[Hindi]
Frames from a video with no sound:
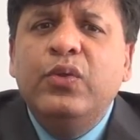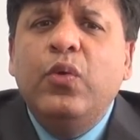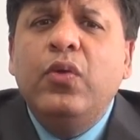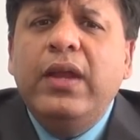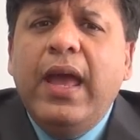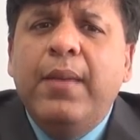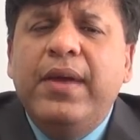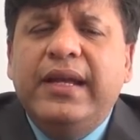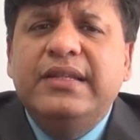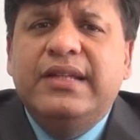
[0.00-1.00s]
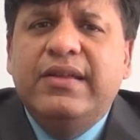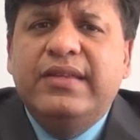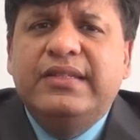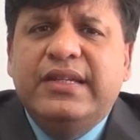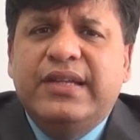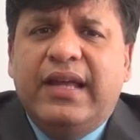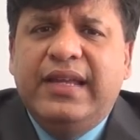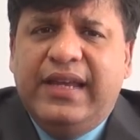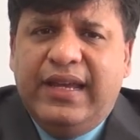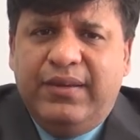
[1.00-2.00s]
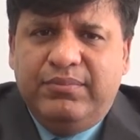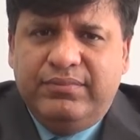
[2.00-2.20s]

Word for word: तो उन्होंने अमेरिकन सिटीजन से शादी की